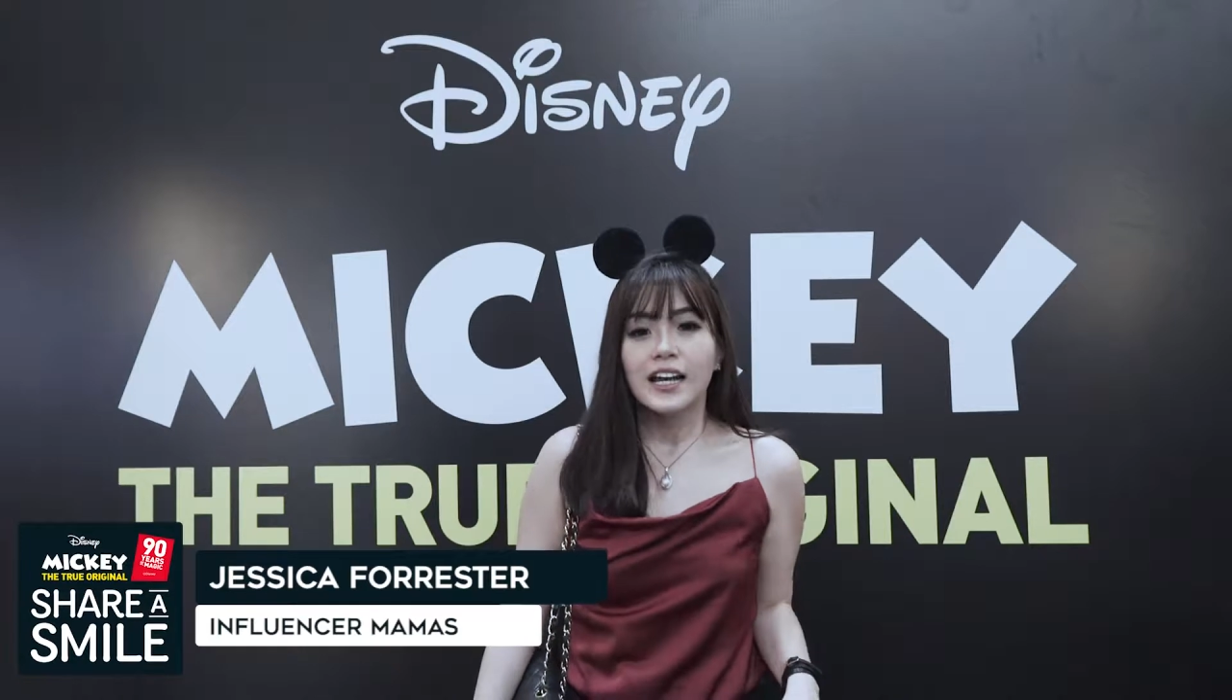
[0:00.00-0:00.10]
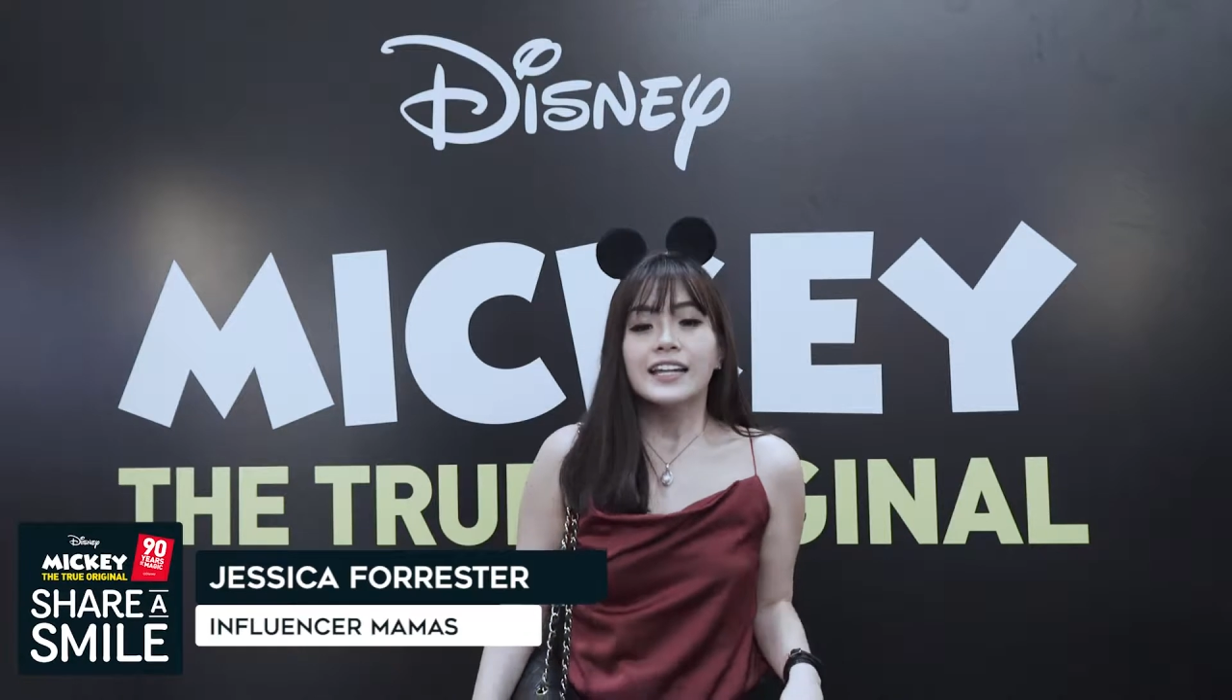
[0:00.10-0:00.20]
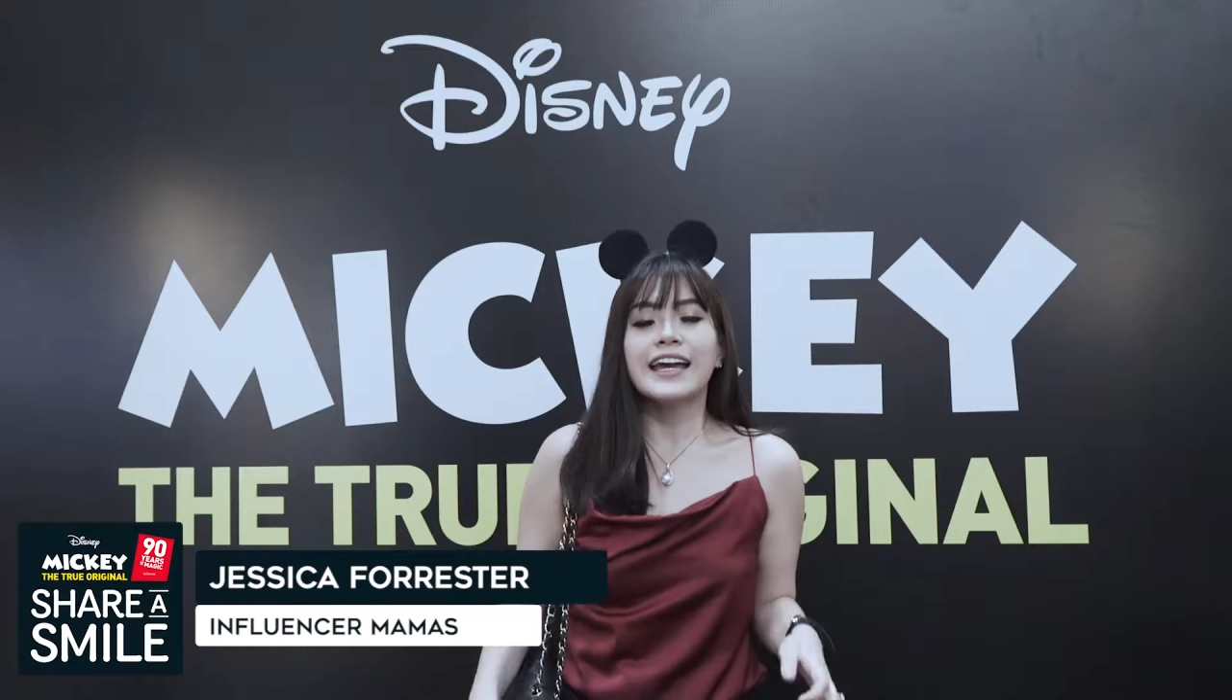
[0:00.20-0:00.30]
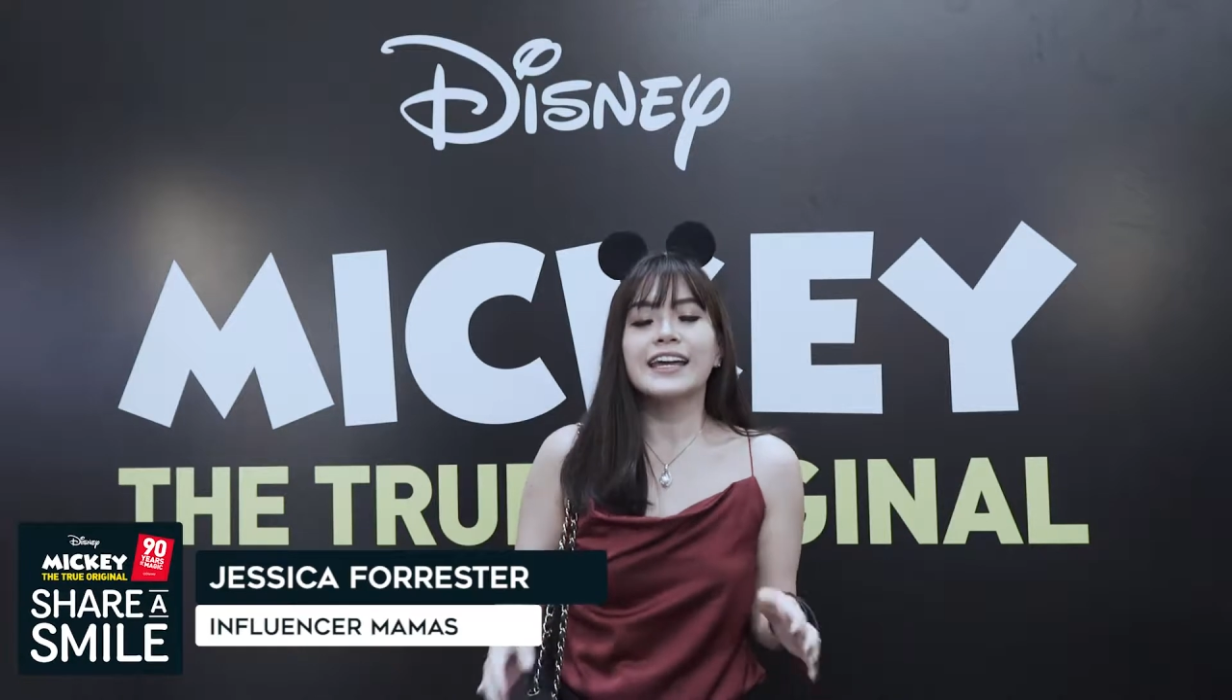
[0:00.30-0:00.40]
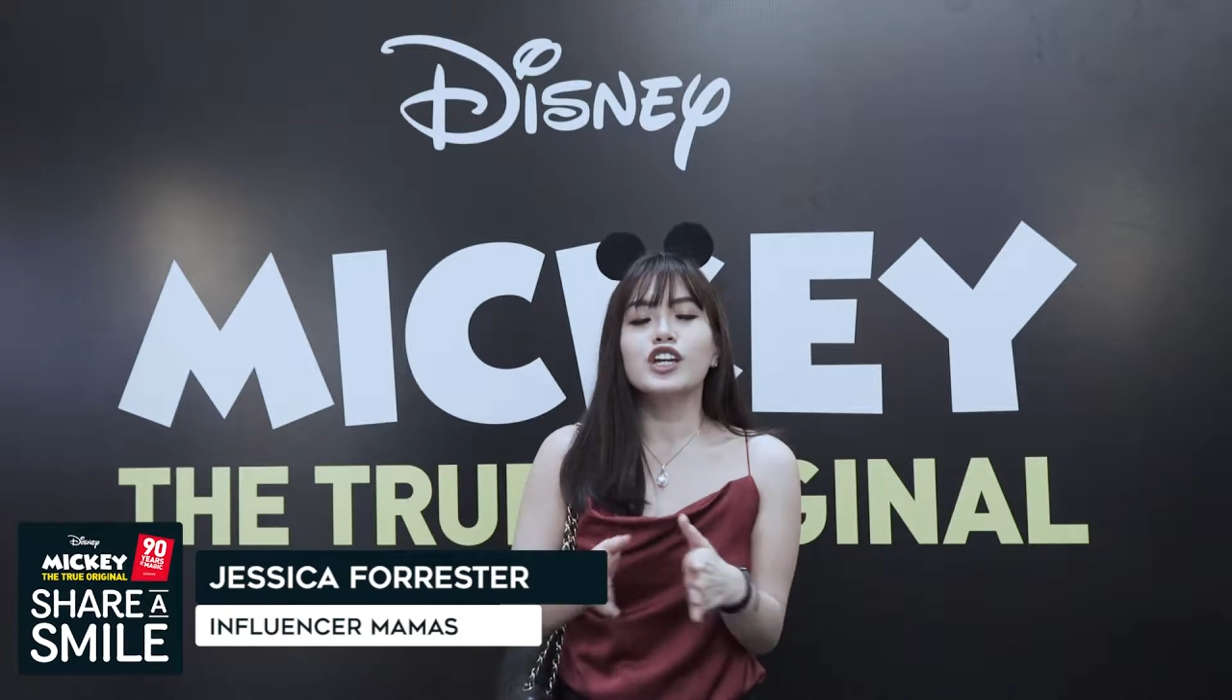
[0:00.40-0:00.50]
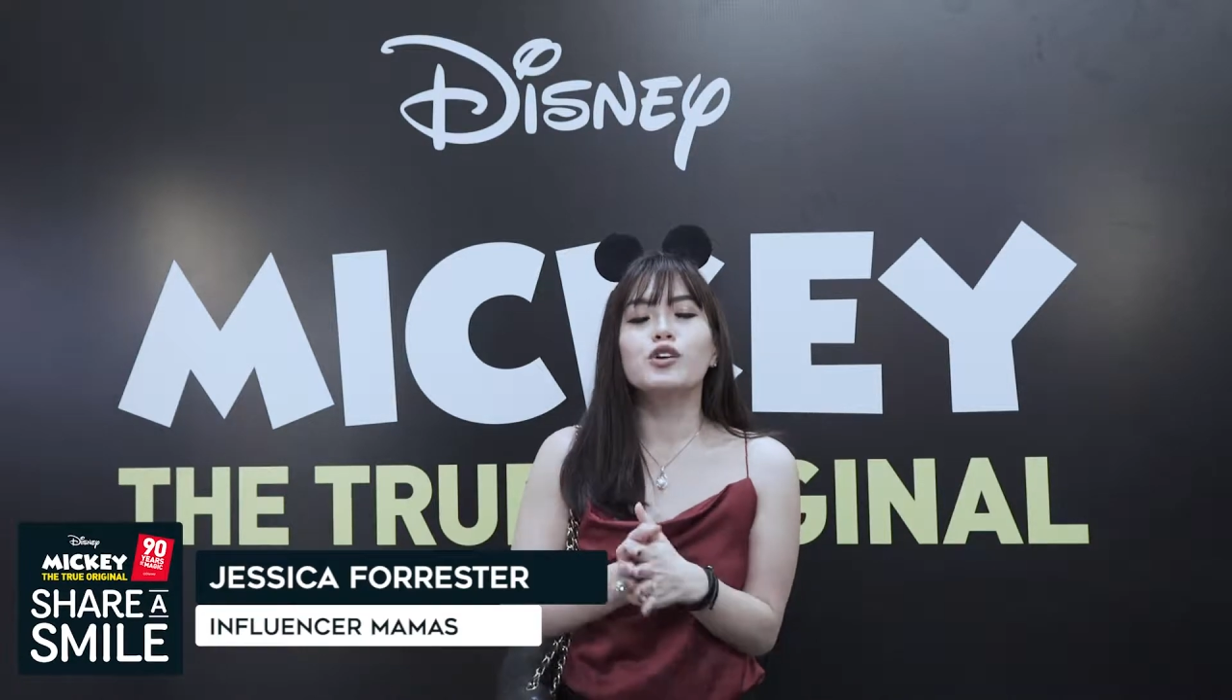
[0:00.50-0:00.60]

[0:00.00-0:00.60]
Thank you